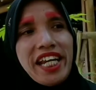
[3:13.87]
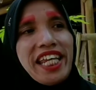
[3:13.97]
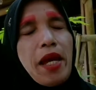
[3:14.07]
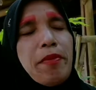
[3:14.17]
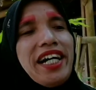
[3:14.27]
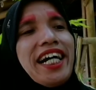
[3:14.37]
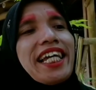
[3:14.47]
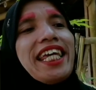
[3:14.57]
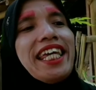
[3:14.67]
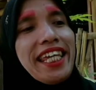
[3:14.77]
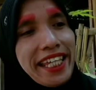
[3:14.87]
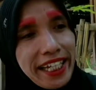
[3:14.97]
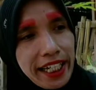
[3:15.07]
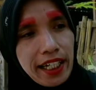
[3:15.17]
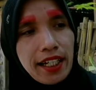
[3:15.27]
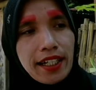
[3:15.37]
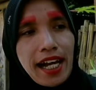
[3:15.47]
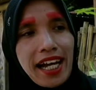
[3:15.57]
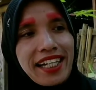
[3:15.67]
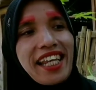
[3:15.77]
Beni ibe e kia, ya.
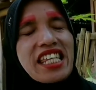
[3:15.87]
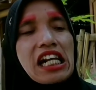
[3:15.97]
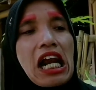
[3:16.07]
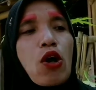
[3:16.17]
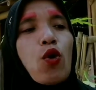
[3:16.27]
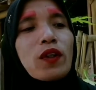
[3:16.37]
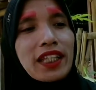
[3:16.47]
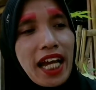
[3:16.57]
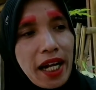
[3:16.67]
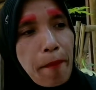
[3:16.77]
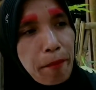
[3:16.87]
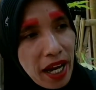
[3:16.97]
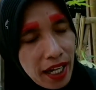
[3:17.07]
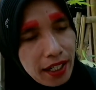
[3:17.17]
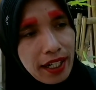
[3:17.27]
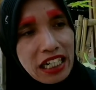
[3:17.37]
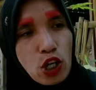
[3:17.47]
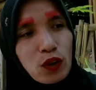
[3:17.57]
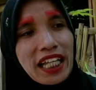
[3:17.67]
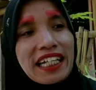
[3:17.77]
Arya nyerah otang emak
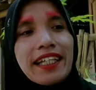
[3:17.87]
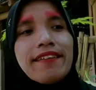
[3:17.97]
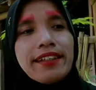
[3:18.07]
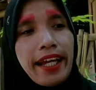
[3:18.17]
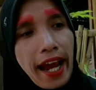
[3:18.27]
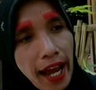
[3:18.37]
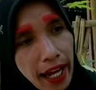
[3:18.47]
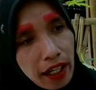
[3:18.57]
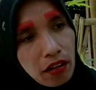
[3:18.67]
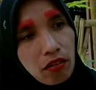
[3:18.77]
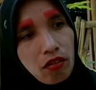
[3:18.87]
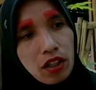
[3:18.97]
di otang cecean.